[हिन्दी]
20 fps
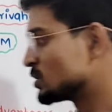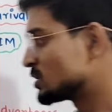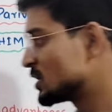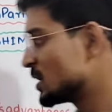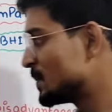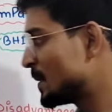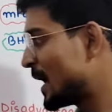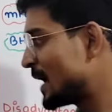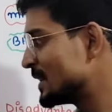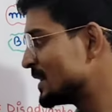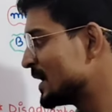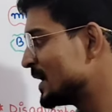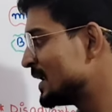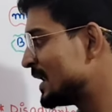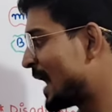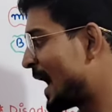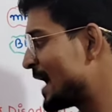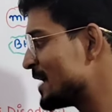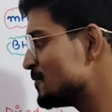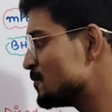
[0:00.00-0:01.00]
उसके बाद है
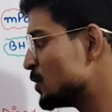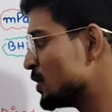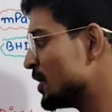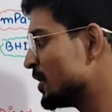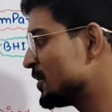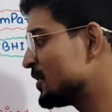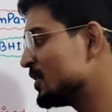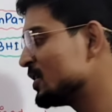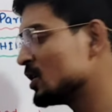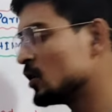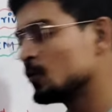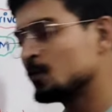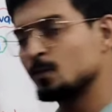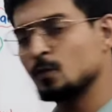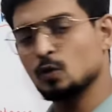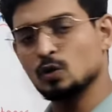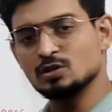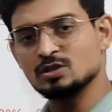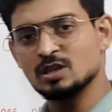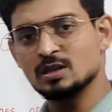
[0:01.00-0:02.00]
लाइव मॉनिटरिंग
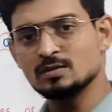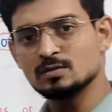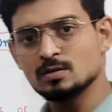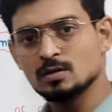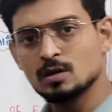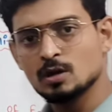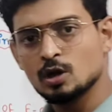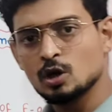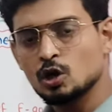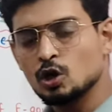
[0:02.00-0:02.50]
ऑफ प्रोसेस